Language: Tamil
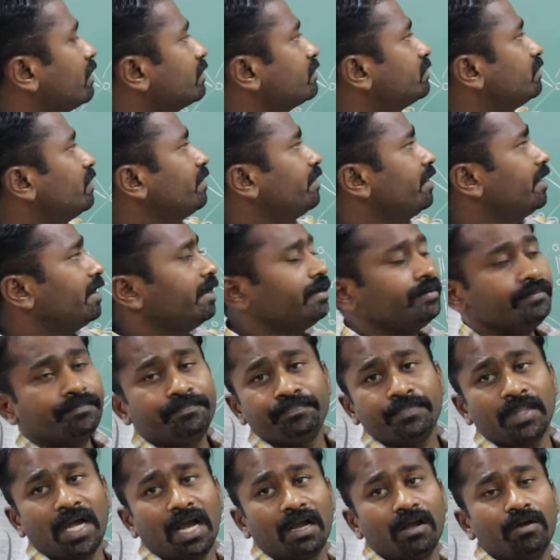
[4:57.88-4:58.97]
எலக்ட்ரான் கெயின்
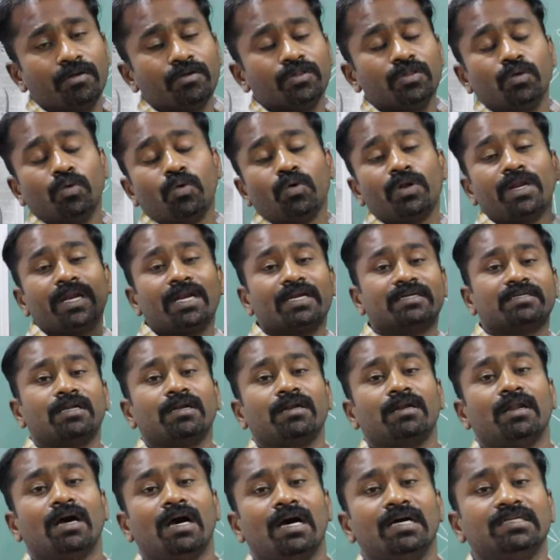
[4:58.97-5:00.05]
அங்கே வந்து ஒரு
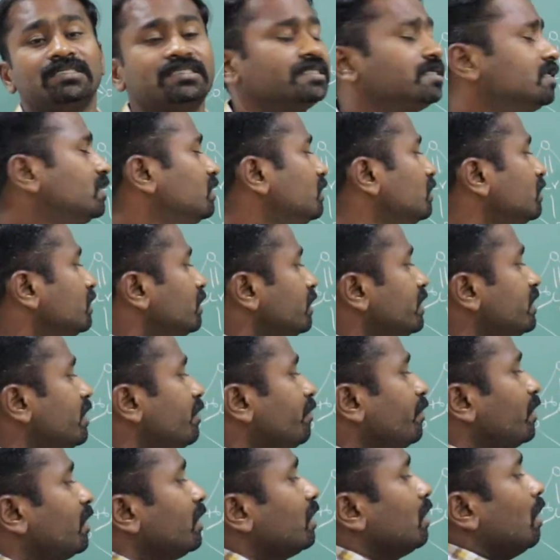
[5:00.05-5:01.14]
எலக்ட்ரான் லாஸ் இங்கே
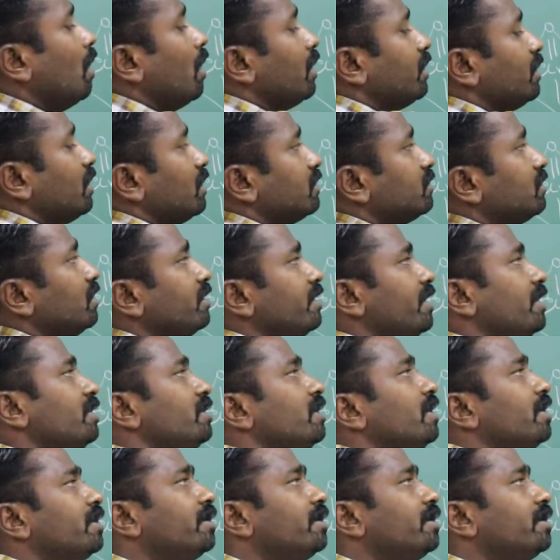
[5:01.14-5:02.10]
பாருங்கள் ஆறு எலக்ட்ரான் கெயின்னா